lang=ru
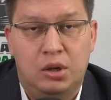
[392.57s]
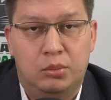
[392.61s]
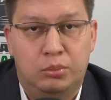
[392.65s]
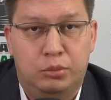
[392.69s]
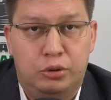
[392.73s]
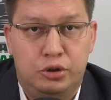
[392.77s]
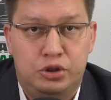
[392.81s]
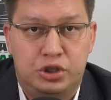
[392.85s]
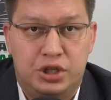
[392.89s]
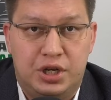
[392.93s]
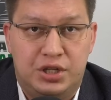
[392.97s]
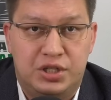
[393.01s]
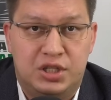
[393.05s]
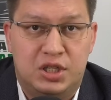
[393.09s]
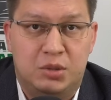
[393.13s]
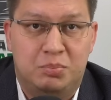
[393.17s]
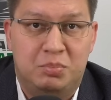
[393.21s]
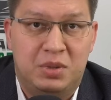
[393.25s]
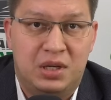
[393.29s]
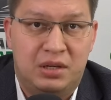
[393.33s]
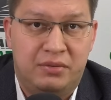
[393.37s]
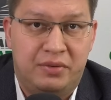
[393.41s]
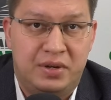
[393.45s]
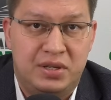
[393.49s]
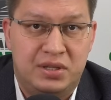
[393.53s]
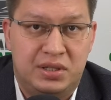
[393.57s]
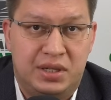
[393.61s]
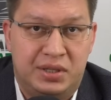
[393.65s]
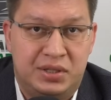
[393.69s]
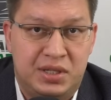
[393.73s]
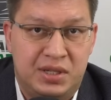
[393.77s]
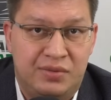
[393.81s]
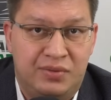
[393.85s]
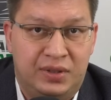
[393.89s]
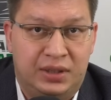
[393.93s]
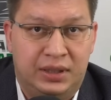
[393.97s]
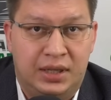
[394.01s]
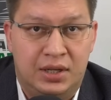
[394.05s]
по части 1
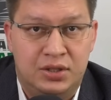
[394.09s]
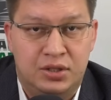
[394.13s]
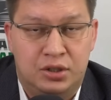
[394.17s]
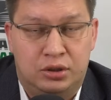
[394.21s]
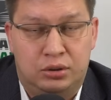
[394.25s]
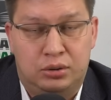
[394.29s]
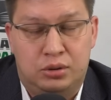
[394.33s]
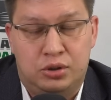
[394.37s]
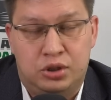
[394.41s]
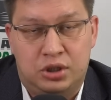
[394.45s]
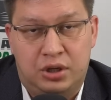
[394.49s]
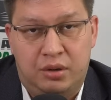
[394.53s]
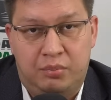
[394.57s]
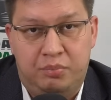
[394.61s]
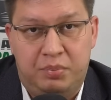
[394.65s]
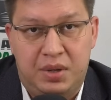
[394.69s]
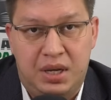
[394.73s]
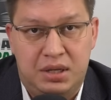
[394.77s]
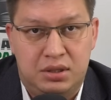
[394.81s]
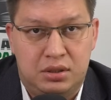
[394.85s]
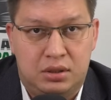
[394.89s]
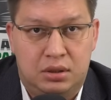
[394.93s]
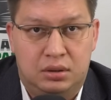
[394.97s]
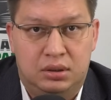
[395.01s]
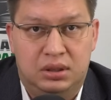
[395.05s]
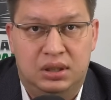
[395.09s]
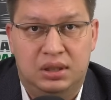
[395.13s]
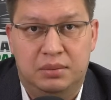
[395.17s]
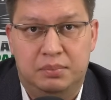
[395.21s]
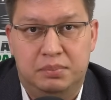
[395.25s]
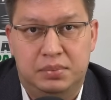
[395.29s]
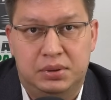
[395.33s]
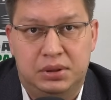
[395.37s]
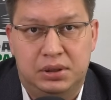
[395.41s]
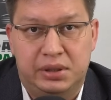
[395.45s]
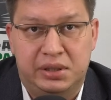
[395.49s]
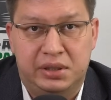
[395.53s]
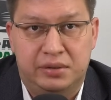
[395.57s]
статьи 12.5
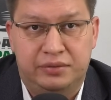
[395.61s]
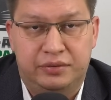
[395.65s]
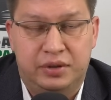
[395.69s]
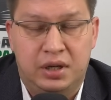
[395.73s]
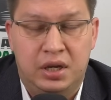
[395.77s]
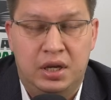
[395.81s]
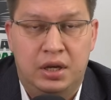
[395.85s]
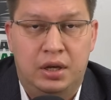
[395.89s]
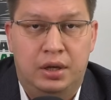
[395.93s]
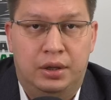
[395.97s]
КОАП РФ,